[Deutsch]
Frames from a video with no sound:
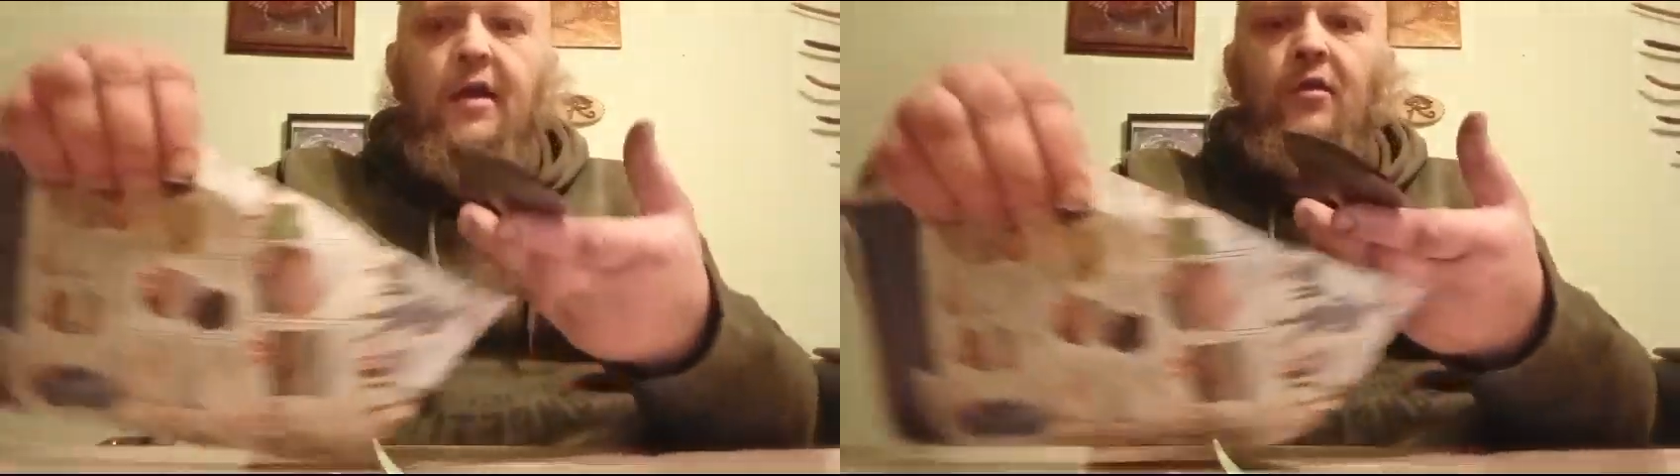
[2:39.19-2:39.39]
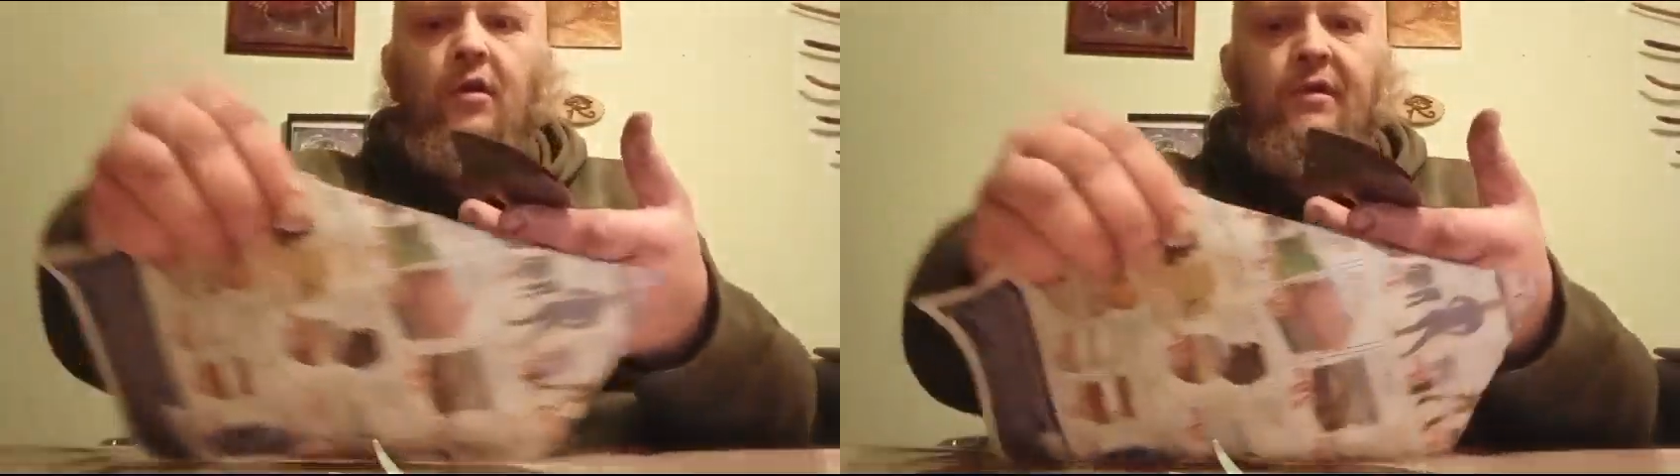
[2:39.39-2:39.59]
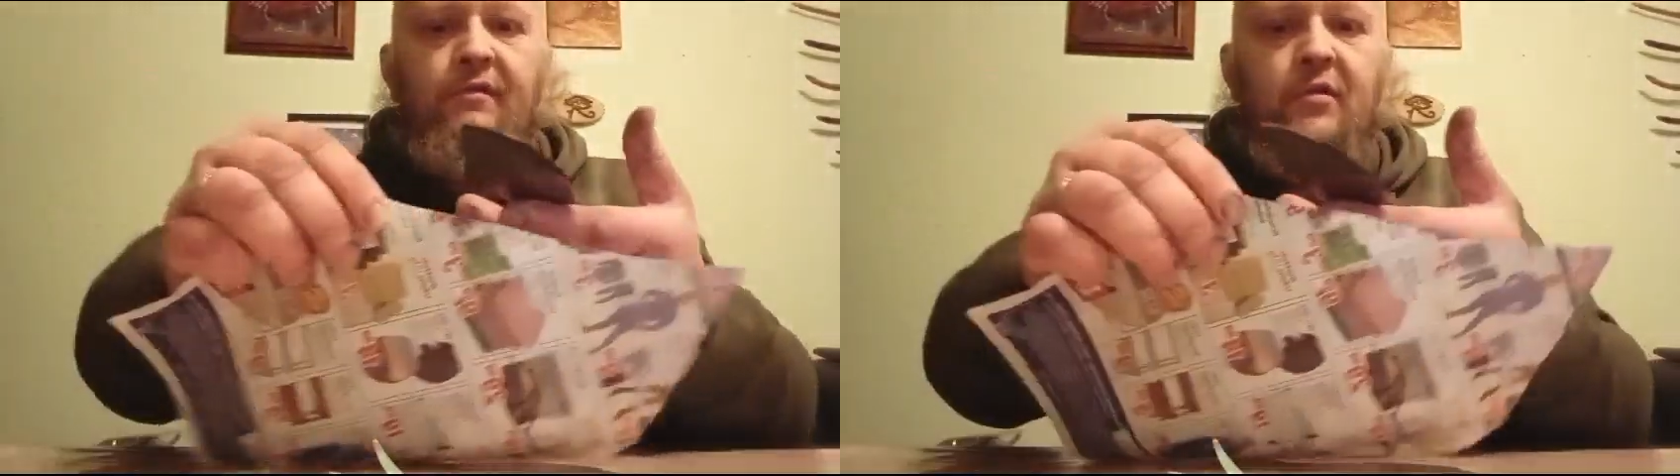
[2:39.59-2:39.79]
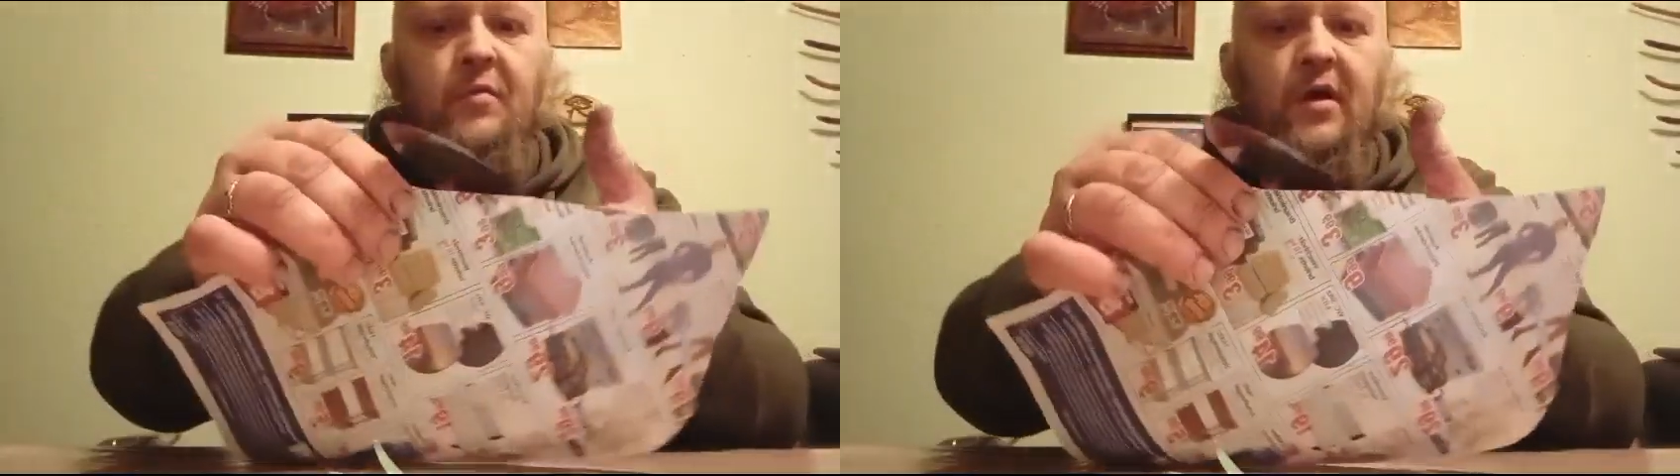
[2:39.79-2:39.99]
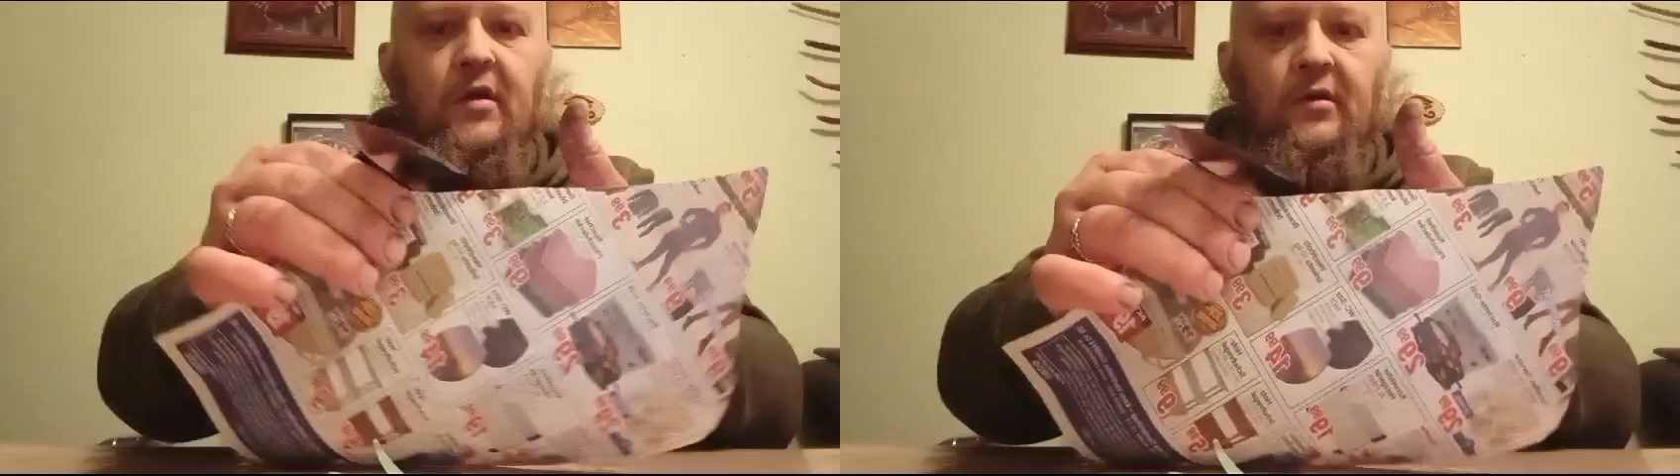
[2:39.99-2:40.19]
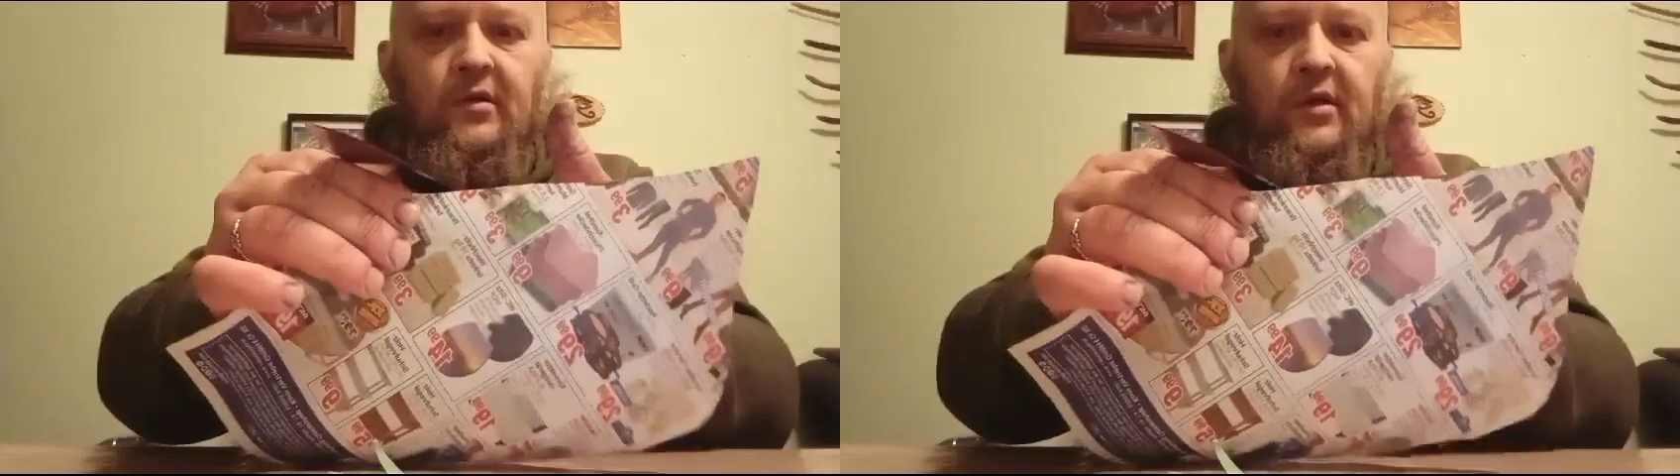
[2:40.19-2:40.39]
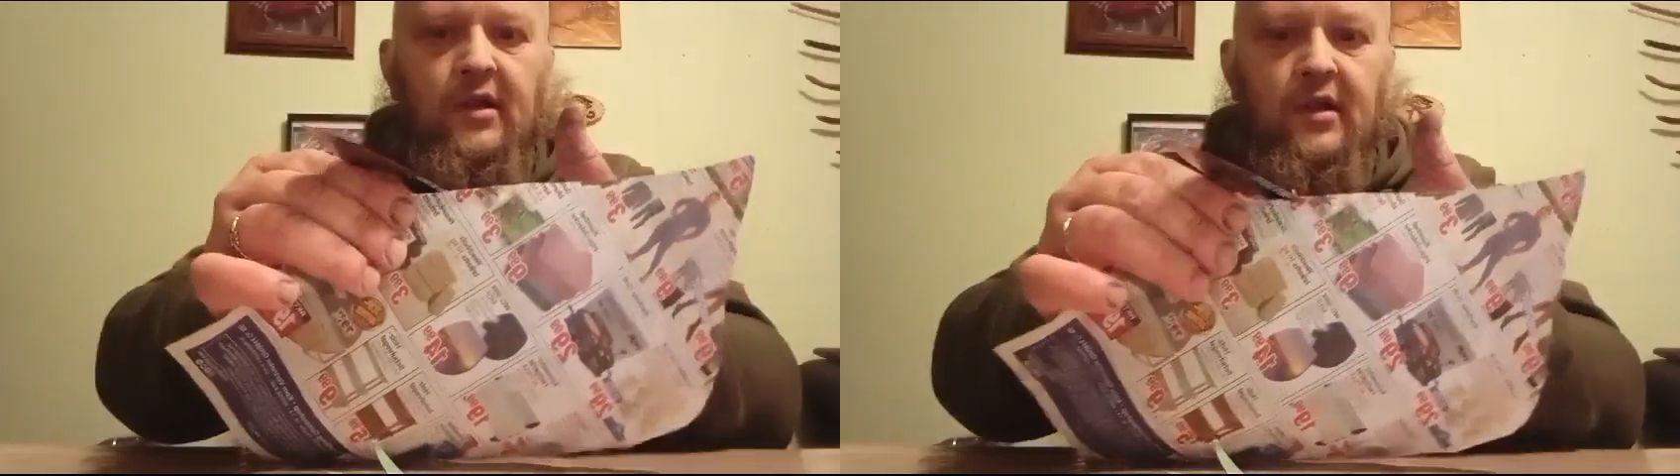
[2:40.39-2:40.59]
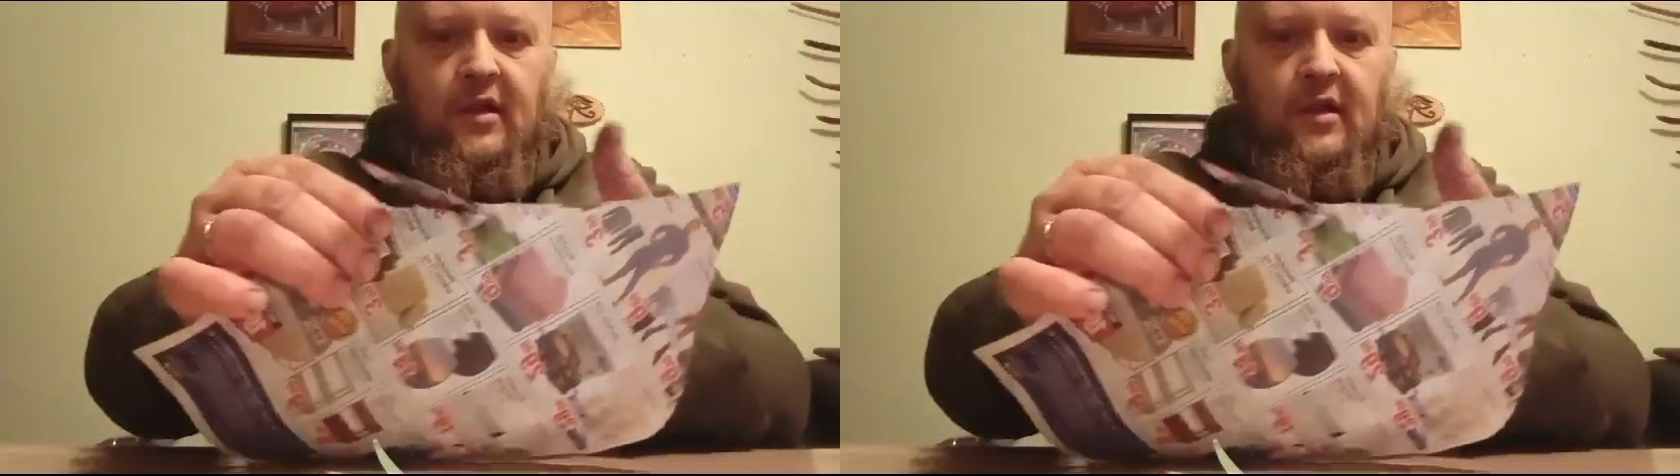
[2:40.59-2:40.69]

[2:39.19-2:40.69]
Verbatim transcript: ein neues zu machen.